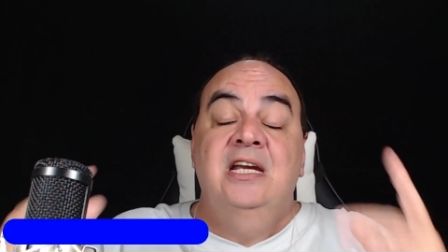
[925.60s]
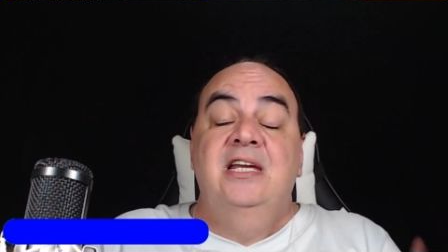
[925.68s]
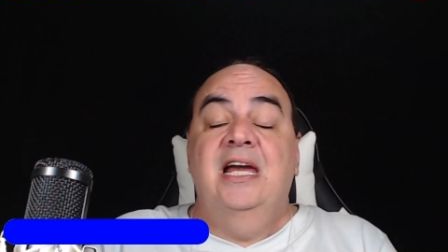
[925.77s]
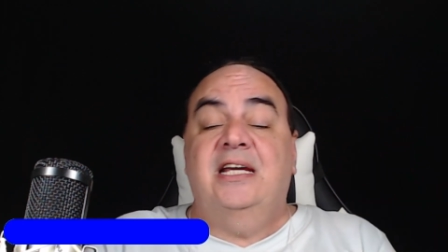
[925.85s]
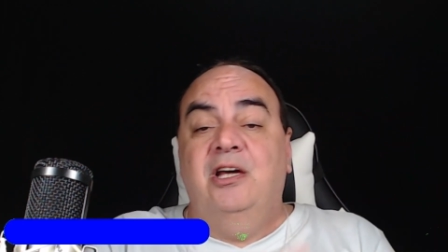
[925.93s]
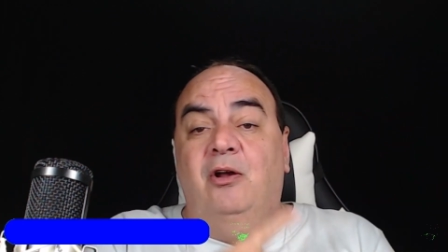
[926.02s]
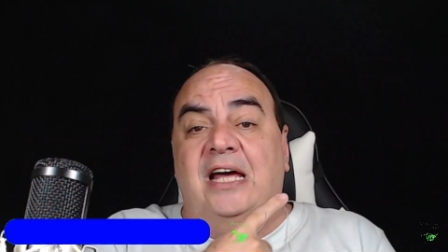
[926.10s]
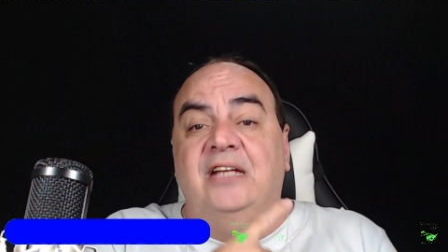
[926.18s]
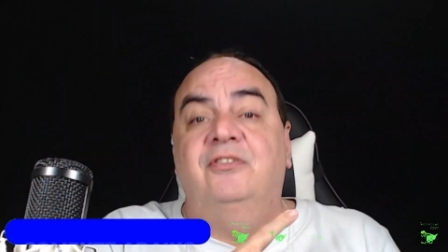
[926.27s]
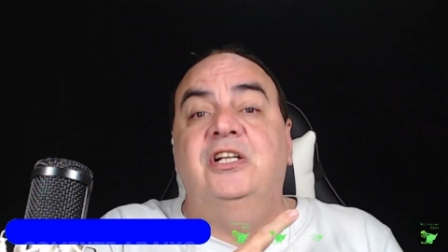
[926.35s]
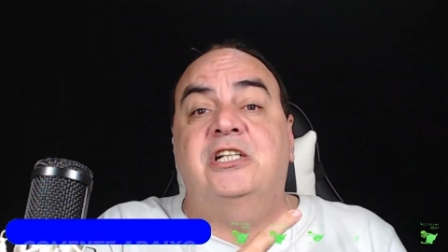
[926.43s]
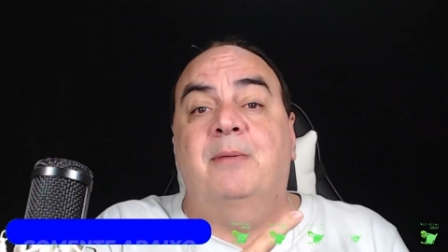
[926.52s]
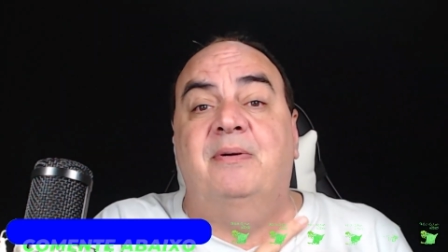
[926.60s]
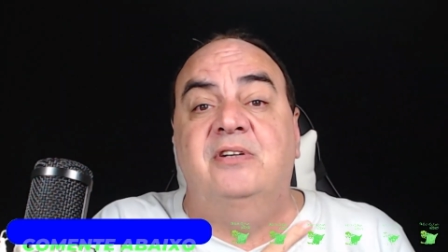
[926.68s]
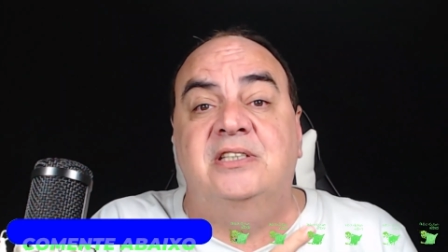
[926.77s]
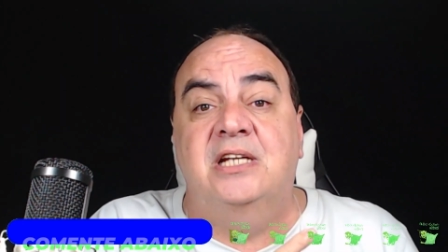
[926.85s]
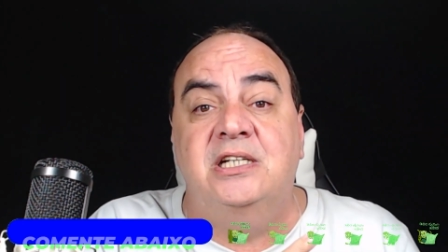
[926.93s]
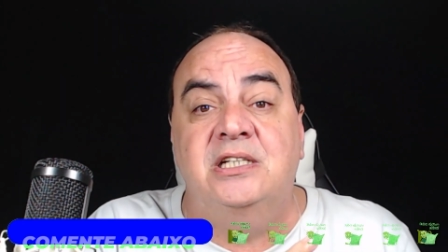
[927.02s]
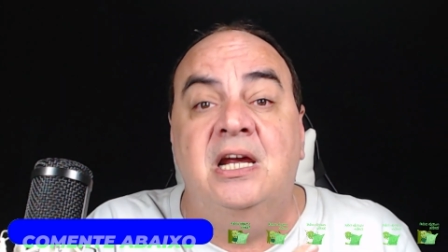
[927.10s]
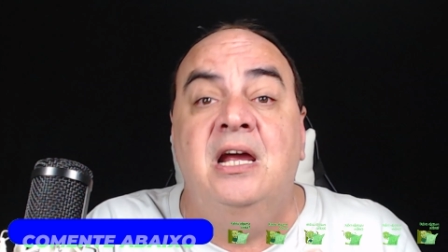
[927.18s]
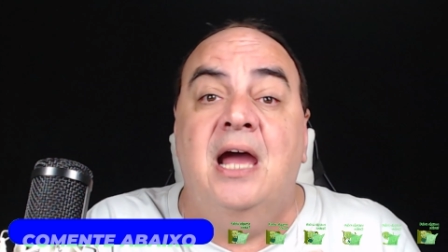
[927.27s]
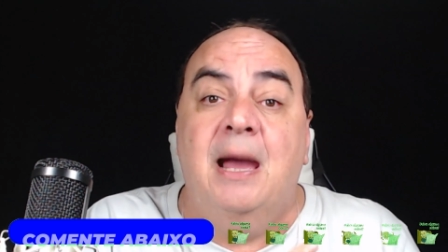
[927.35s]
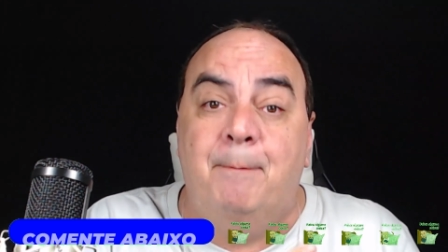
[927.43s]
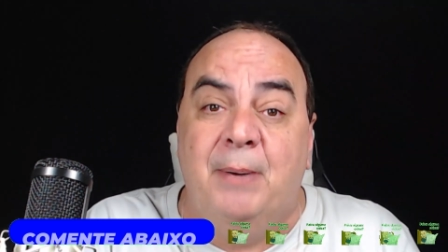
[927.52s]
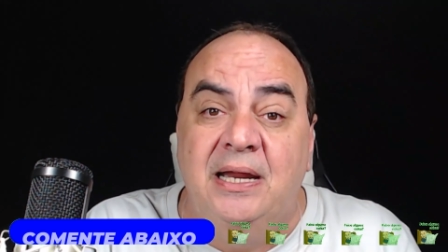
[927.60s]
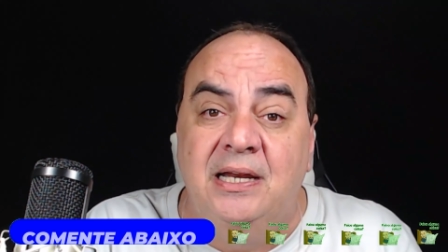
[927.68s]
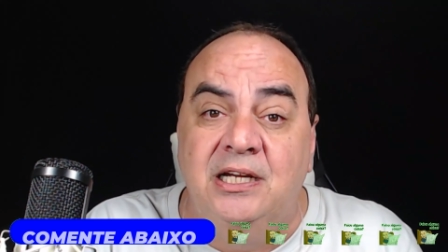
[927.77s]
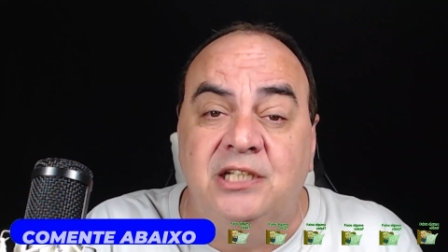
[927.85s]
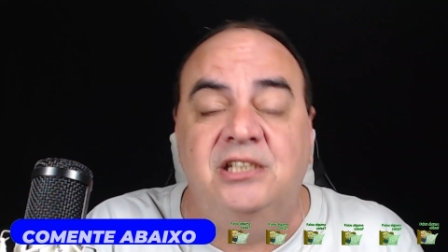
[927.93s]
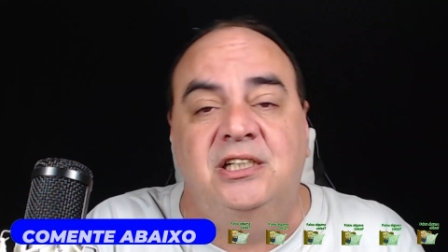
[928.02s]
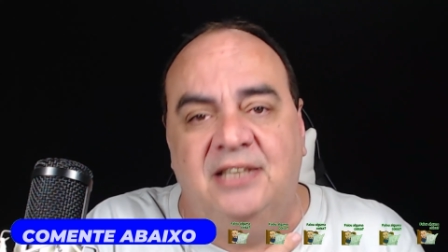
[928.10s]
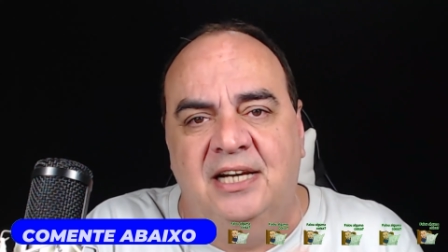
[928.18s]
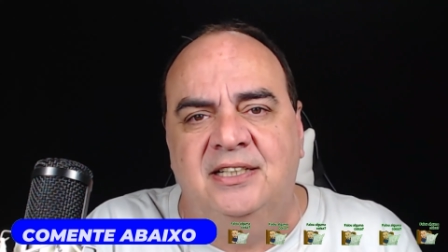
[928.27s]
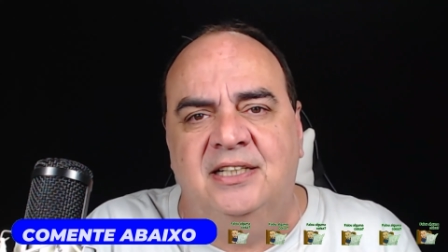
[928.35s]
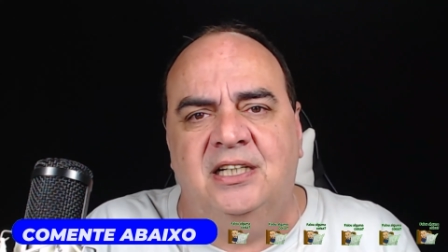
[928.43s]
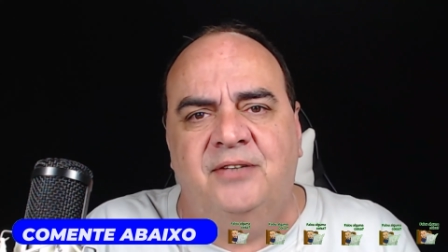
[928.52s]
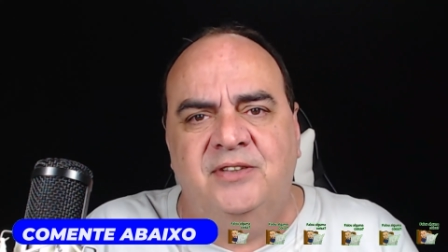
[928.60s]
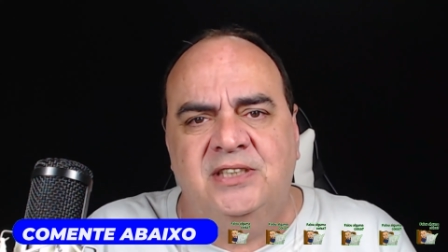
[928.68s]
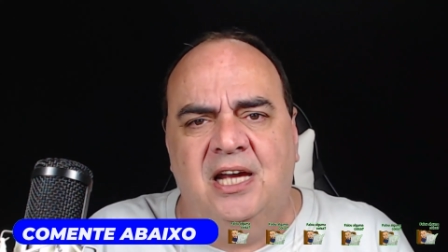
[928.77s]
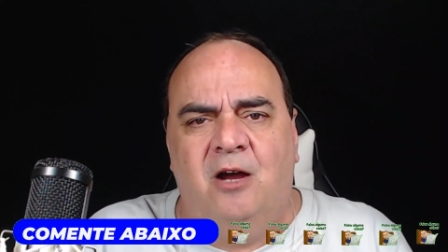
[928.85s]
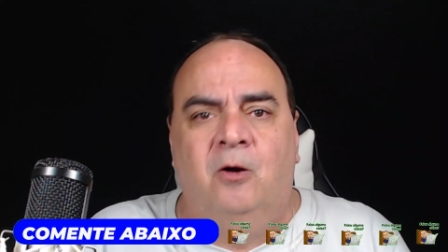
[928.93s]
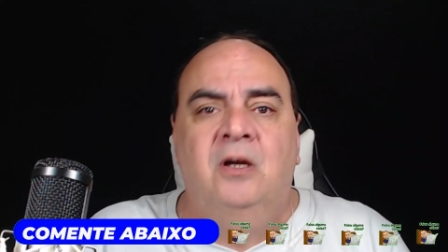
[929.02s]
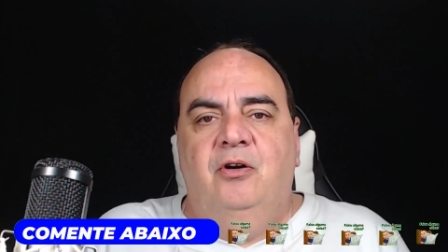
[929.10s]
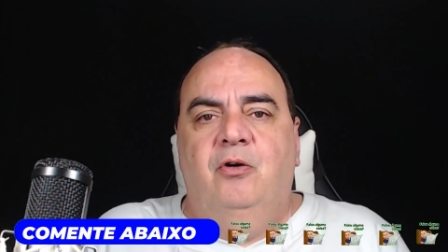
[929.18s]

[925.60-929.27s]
E aqui ao lado eu vou deixar para vocês a playlist de inteligência artificial,